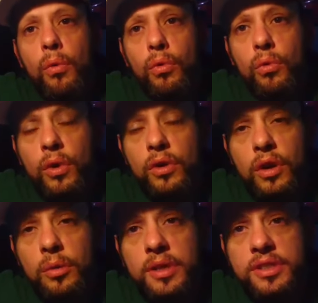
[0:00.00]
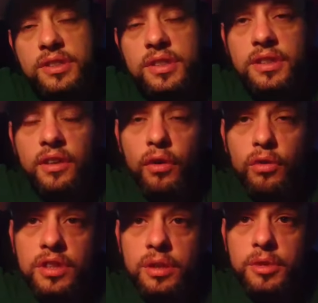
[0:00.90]
o Eduardo Batista já
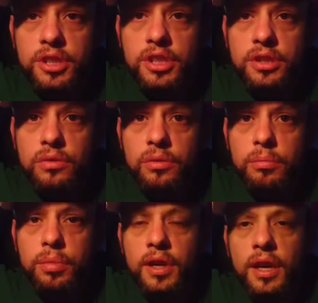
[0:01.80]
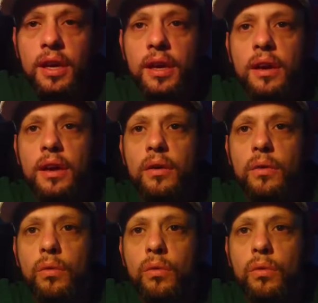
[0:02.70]
volta demitido, porque
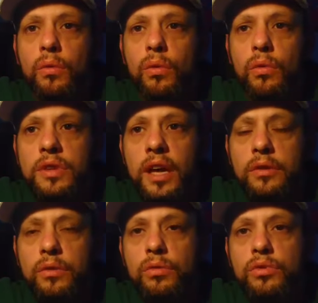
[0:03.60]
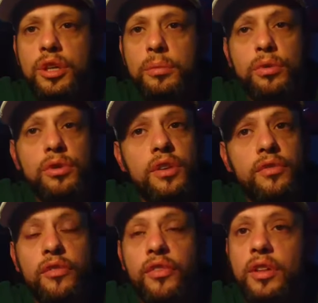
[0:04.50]
o contato com o Luxemburgo já
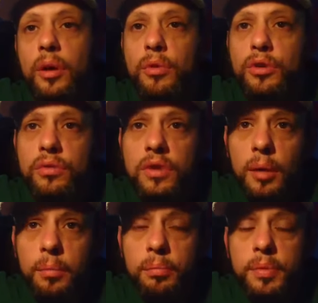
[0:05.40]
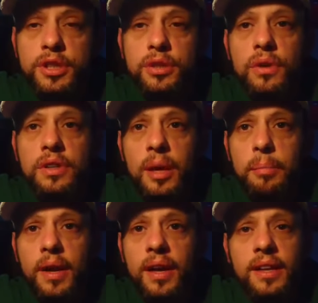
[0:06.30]
foi feito há muito tempo. Pediram até
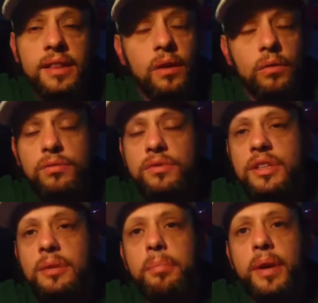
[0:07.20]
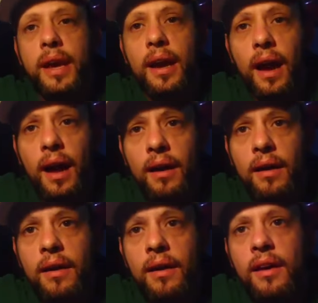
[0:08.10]
para ele não se empregar,
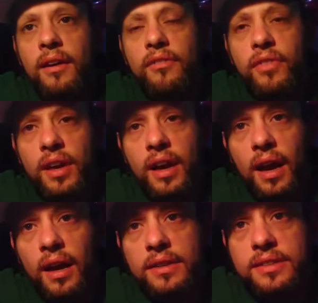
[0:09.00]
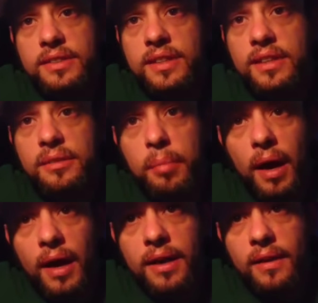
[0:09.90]
ficar de
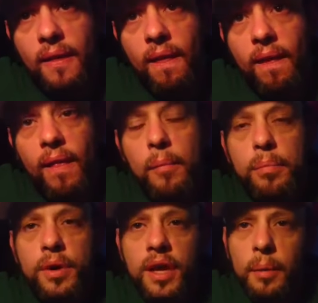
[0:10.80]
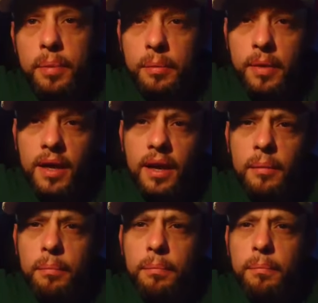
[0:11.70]
stand-by, porque a primeira